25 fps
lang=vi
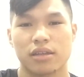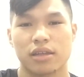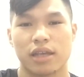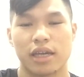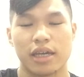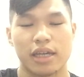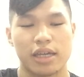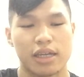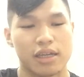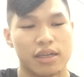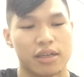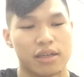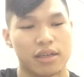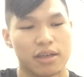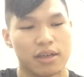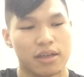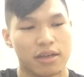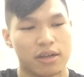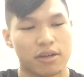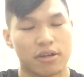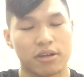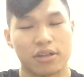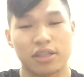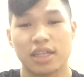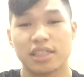thì
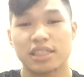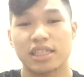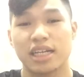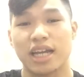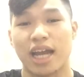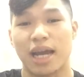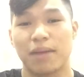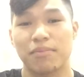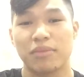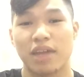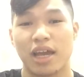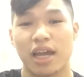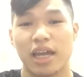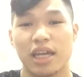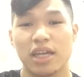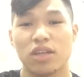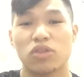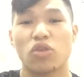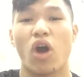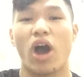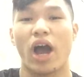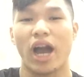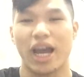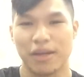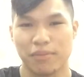người ta sẽ cảm thấy
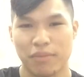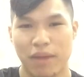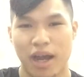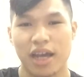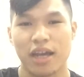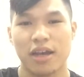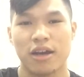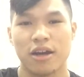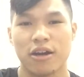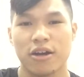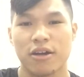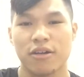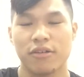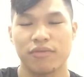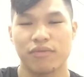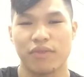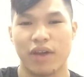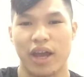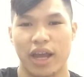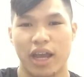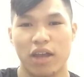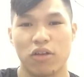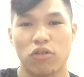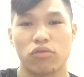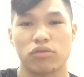thoải mái hơn
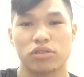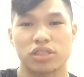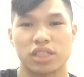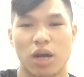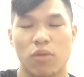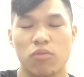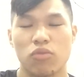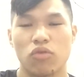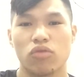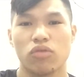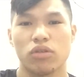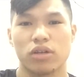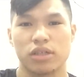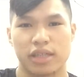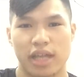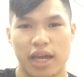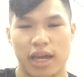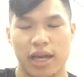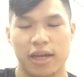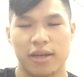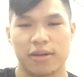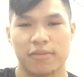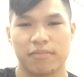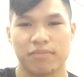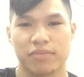về cái cuộc sống của người
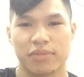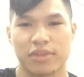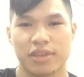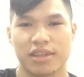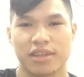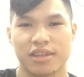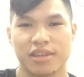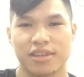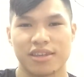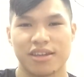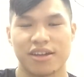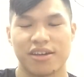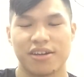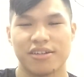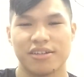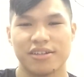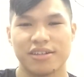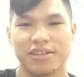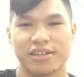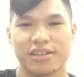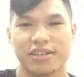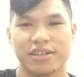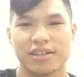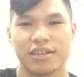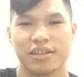ta đó.
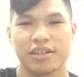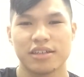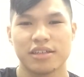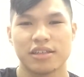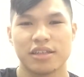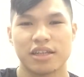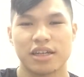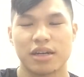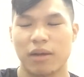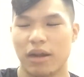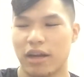Nên các